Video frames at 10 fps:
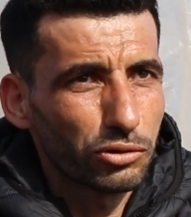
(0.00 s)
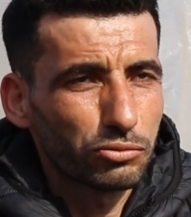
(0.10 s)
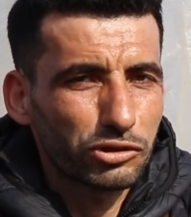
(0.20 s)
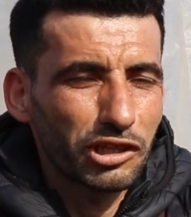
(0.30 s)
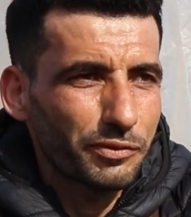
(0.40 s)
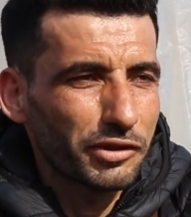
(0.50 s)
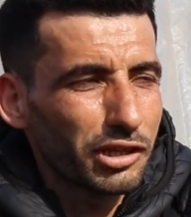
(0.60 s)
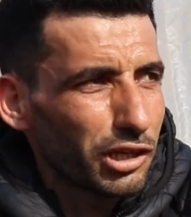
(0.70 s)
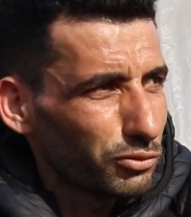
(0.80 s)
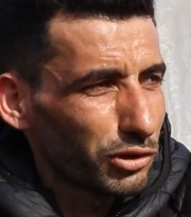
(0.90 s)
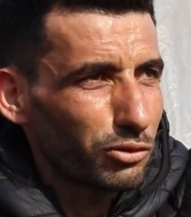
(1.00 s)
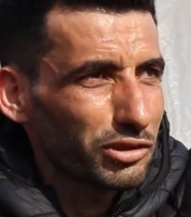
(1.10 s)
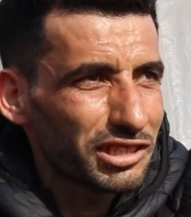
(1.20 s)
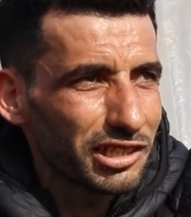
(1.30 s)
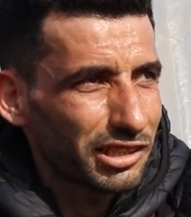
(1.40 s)
وشايفين الأوضاع
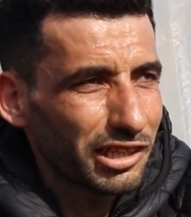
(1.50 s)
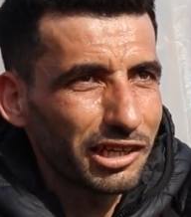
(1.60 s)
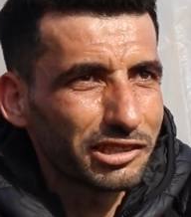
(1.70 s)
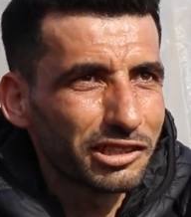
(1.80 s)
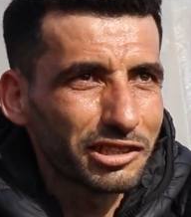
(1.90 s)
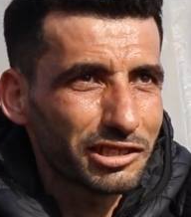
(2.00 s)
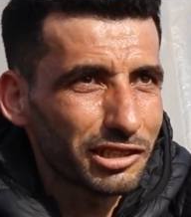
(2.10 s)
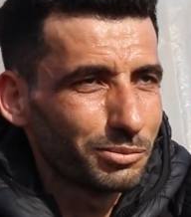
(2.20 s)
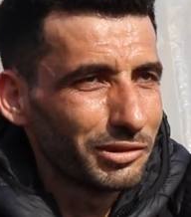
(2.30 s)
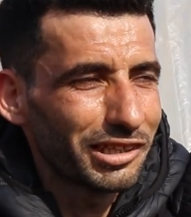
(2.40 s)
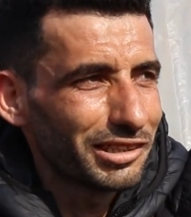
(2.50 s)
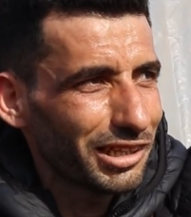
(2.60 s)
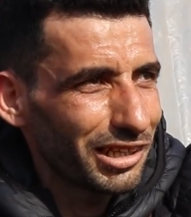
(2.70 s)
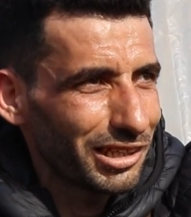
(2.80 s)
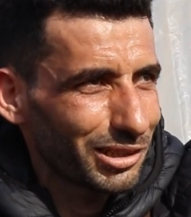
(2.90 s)
ولساتنا عايشين الصدمة يعني
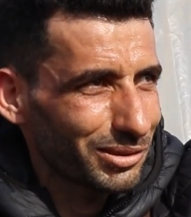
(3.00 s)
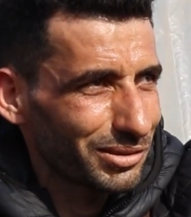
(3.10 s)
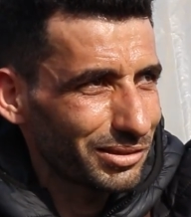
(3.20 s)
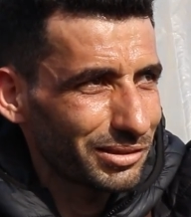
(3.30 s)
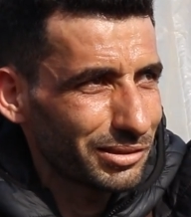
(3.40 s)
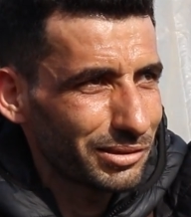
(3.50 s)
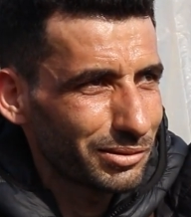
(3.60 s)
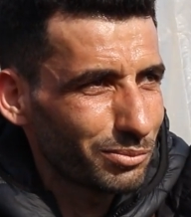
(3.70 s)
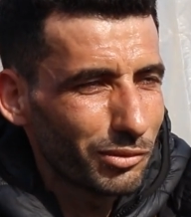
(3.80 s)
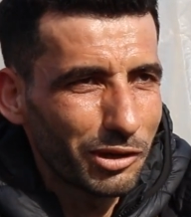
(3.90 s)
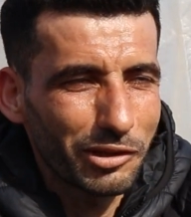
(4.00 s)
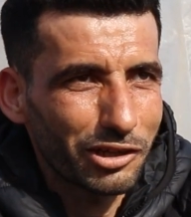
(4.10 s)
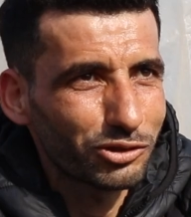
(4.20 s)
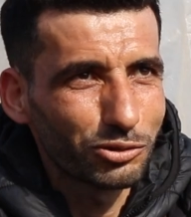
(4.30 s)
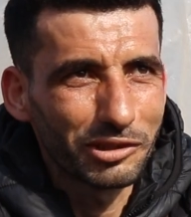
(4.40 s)
لهلق ما
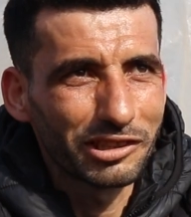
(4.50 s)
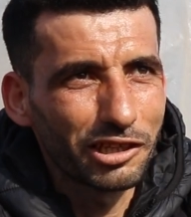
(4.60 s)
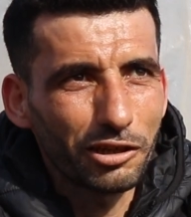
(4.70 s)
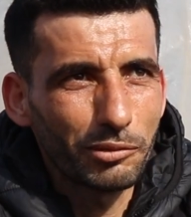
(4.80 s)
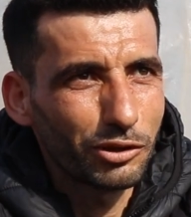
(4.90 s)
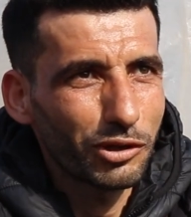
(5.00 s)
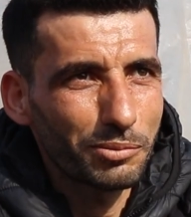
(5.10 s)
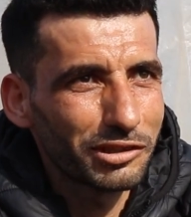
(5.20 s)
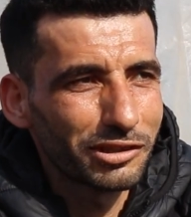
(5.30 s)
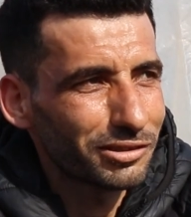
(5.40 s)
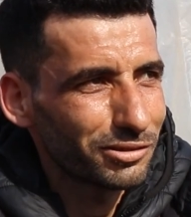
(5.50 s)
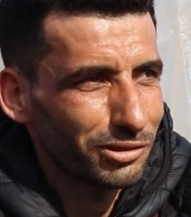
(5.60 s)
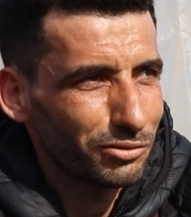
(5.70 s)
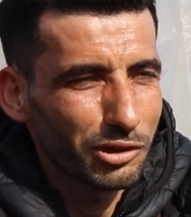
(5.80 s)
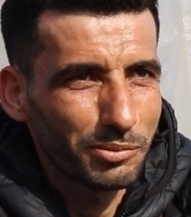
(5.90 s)
بنعرف شو بدنا نعمل وين بدنا
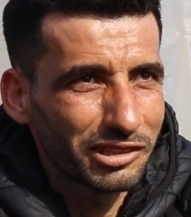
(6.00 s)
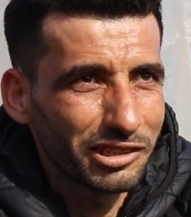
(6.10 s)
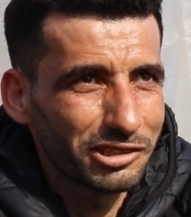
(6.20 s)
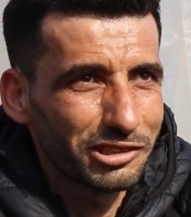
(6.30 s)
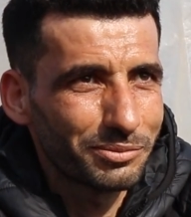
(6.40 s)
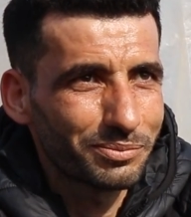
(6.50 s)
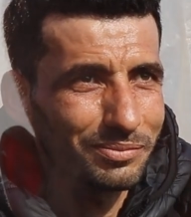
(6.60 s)
نروح وين بدنا نجي